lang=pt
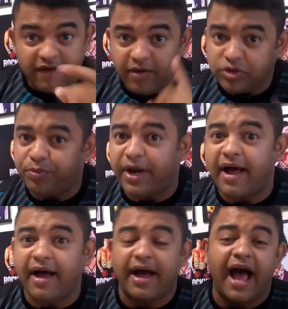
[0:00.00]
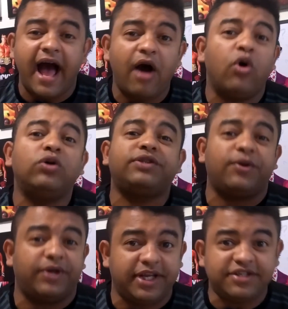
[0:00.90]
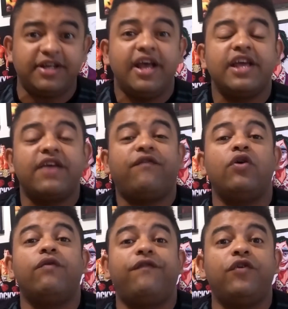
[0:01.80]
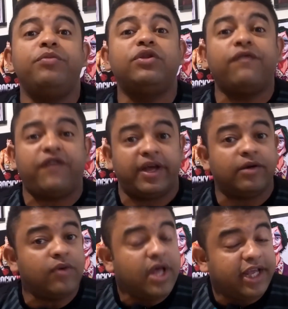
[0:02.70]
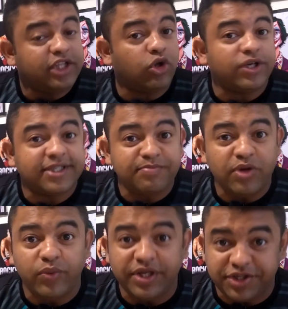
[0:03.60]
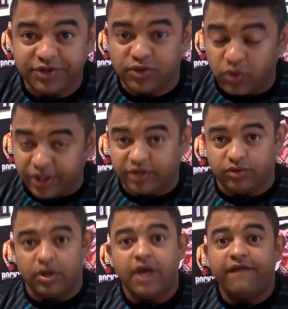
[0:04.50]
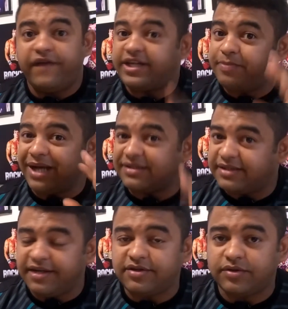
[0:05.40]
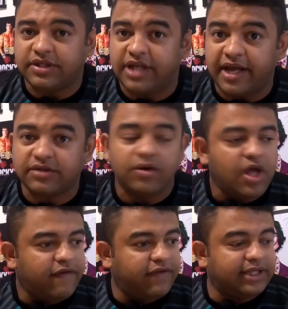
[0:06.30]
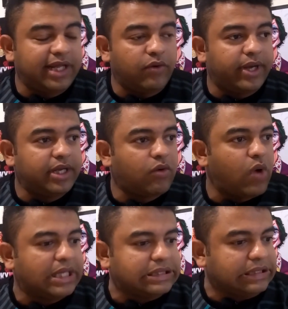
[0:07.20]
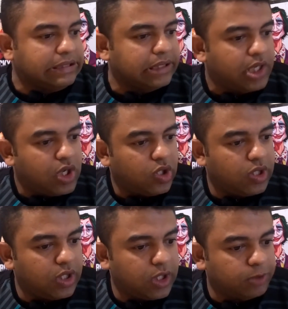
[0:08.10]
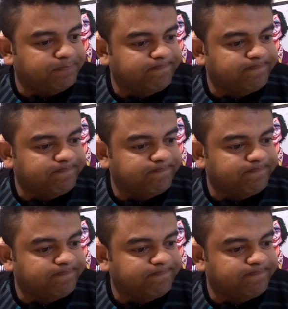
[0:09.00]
Vamos para a outra origem, que foi o filme do Venom em 2018. Fez bastante sucesso, vendeu aí quase uh,